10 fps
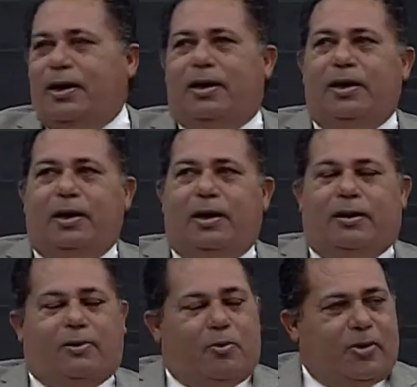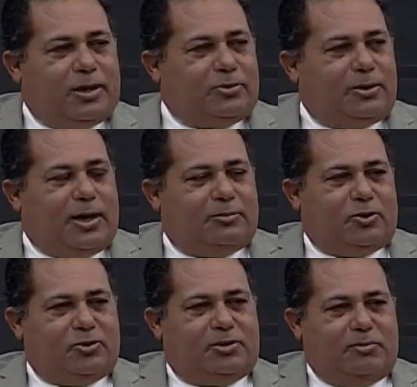Y como a eso de las
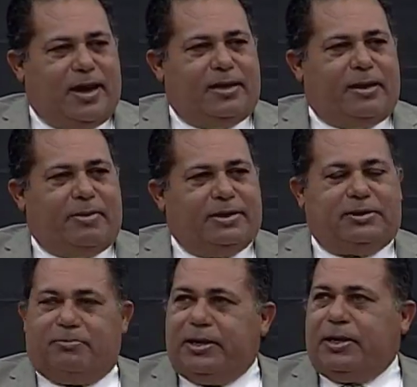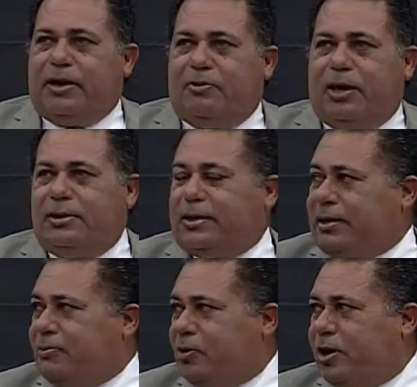doce y media me dicen, mira, Wally, te
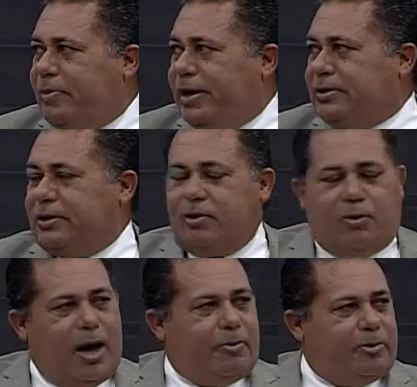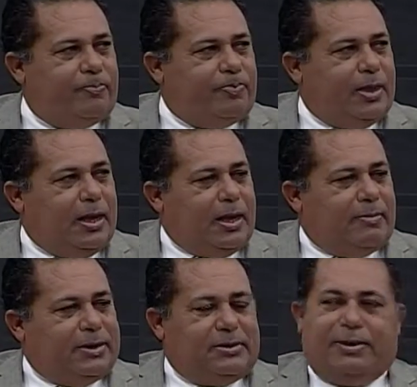tenemos que verte y nos vamos.
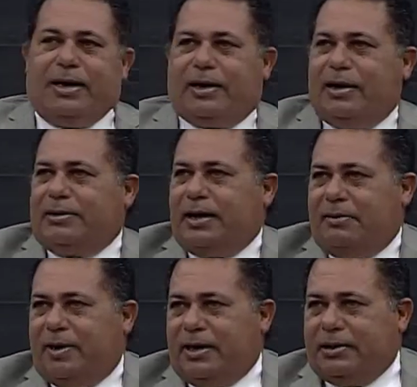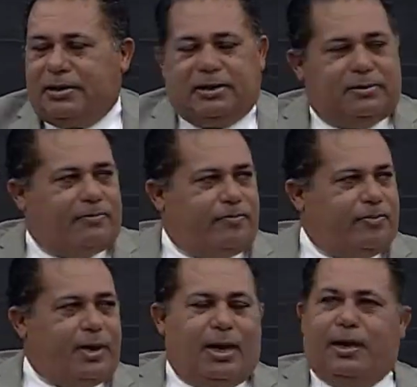Me dicen, mira, aquí está el maletín,
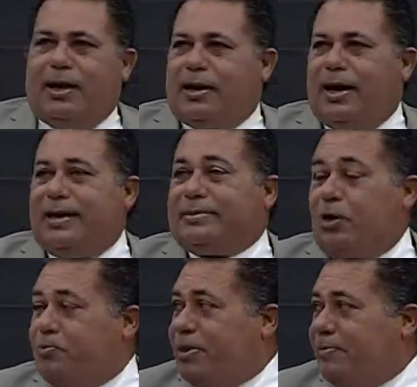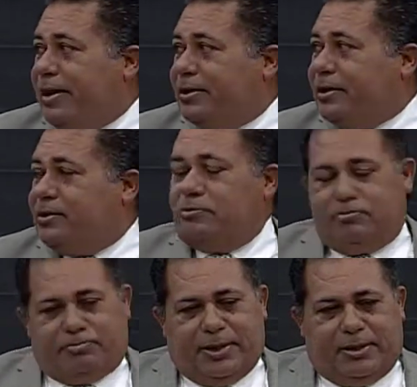en la casa, obviamente, de un
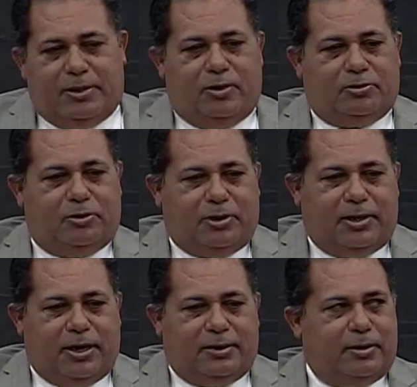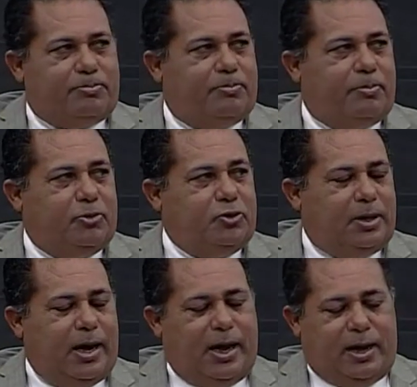prestigioso dirigente
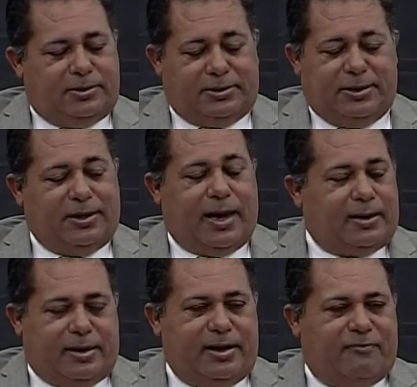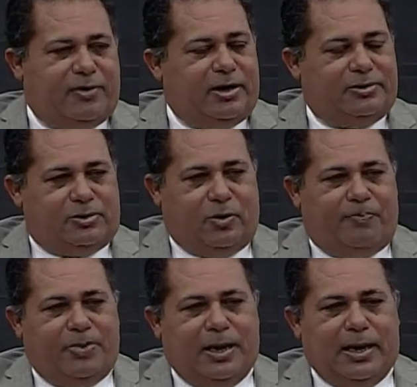eh, sindical que ya falleció
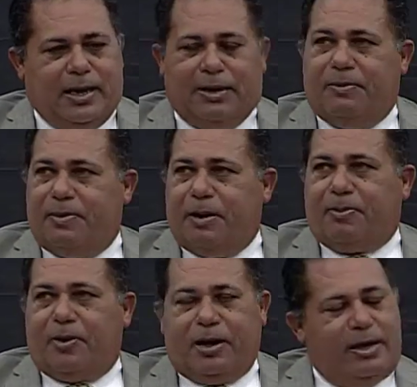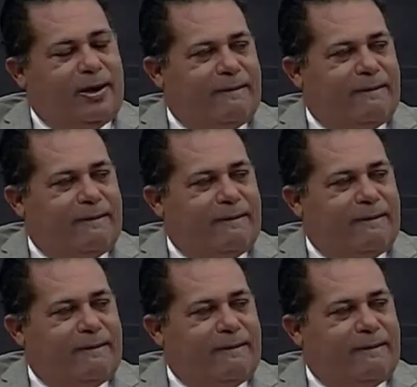y que vivía por ahí.